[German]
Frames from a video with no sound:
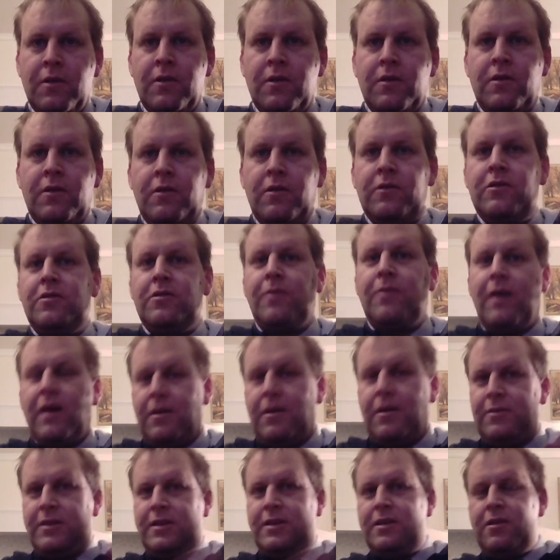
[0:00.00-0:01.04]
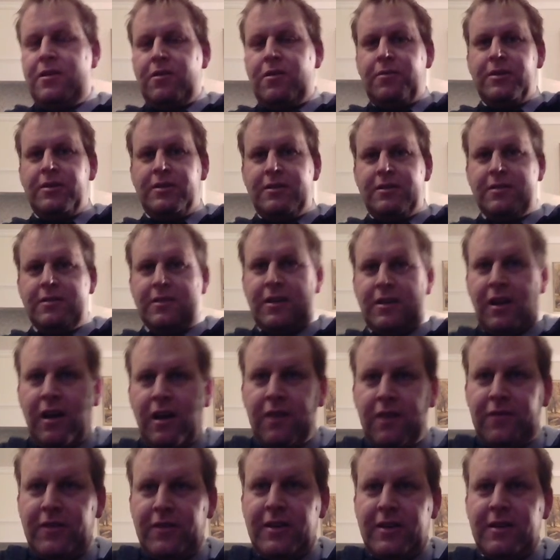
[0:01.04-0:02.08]
Und zwar habe ich hier nochmal diesen
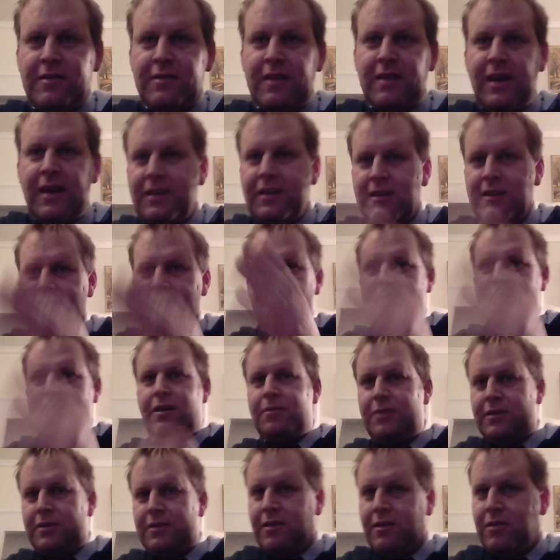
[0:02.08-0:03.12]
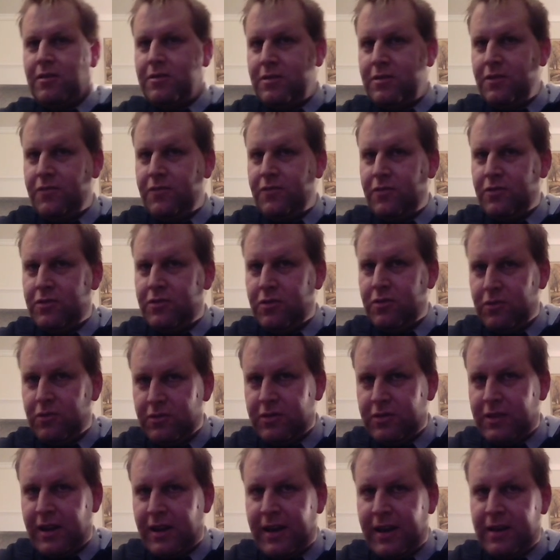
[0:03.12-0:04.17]
Graphen gezeichnet. Ich habe jetzt auch die
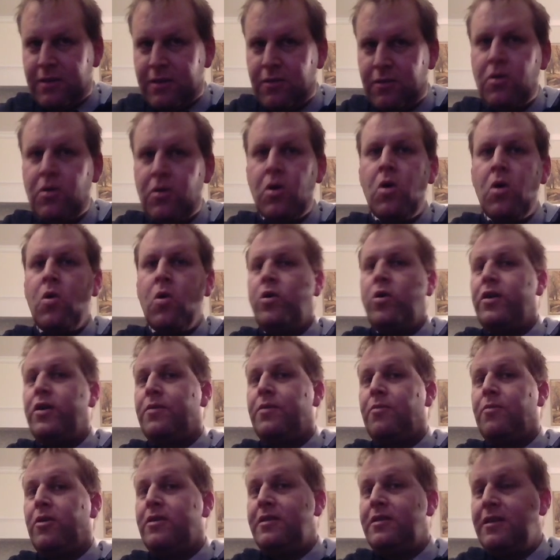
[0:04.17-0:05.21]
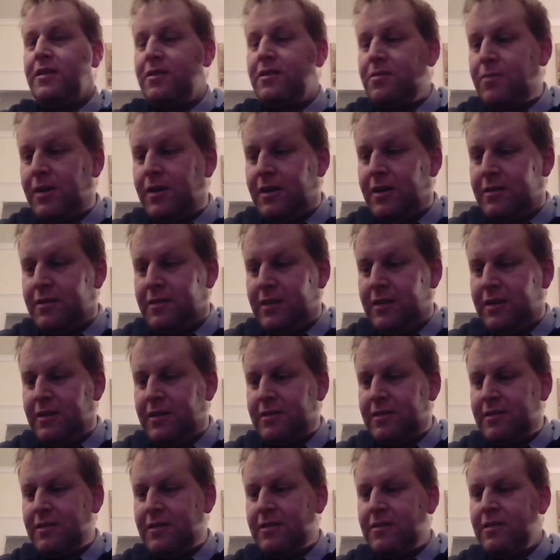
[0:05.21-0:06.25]
Funktionsgleichung und ich möchte jetzt mal als
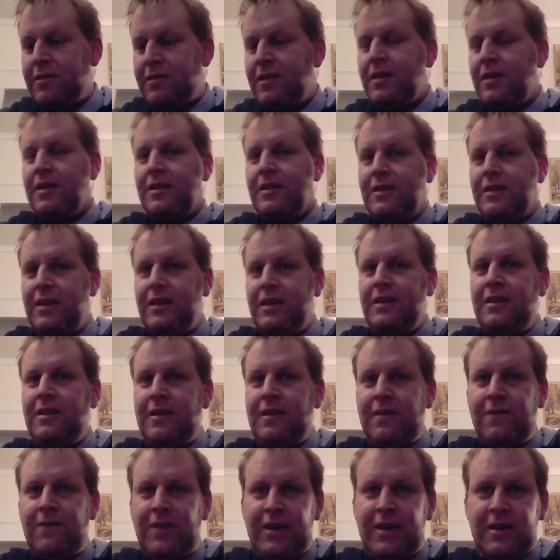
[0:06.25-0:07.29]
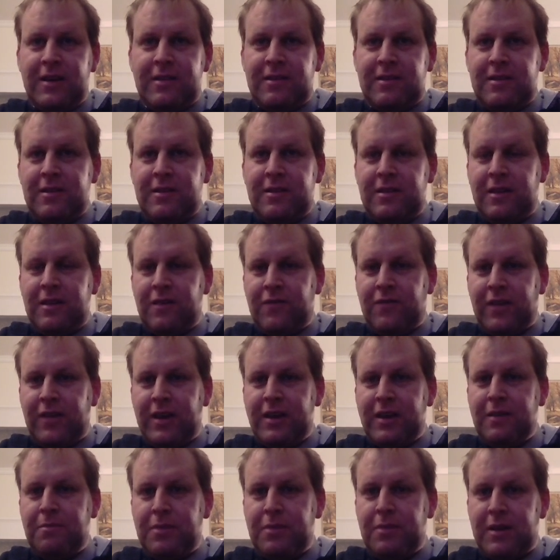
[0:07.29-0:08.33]
erstes den Wert der
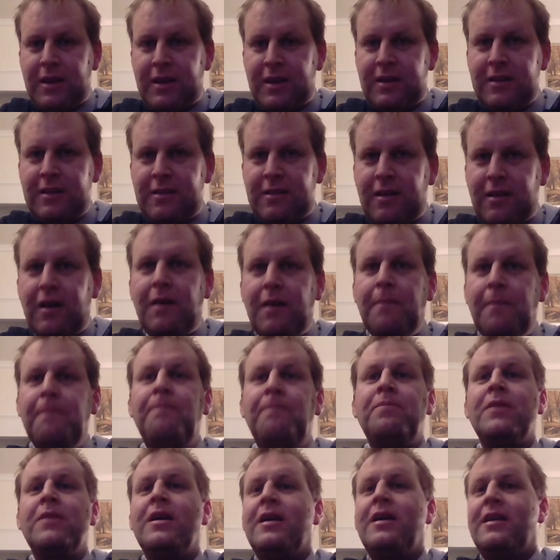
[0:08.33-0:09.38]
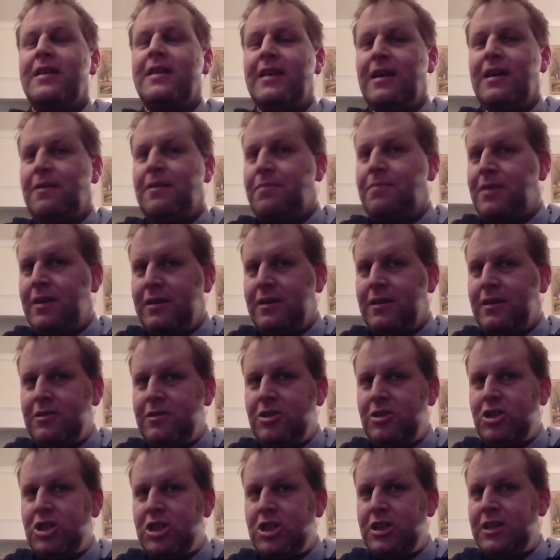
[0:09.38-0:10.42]
Fläche berechnet haben, der
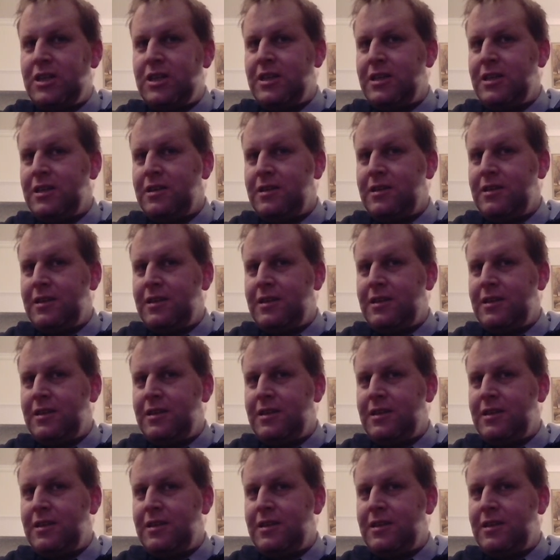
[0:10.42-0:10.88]
praktisch äh,